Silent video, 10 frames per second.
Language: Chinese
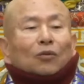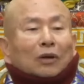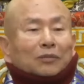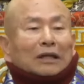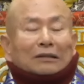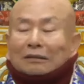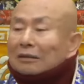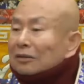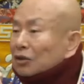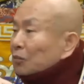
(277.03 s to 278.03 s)
外面，
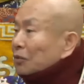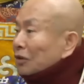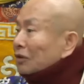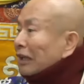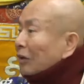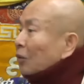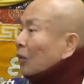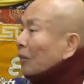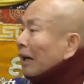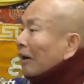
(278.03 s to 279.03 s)
师傅有讲
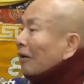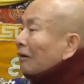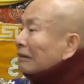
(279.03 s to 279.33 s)
过吗？哈，